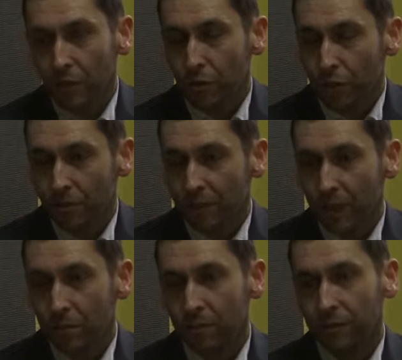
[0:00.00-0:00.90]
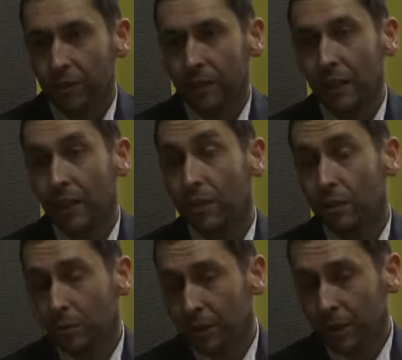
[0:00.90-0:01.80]
do 3 skali Beauforta i
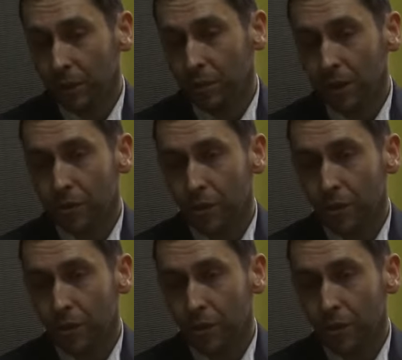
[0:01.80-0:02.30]
dobry kierunek,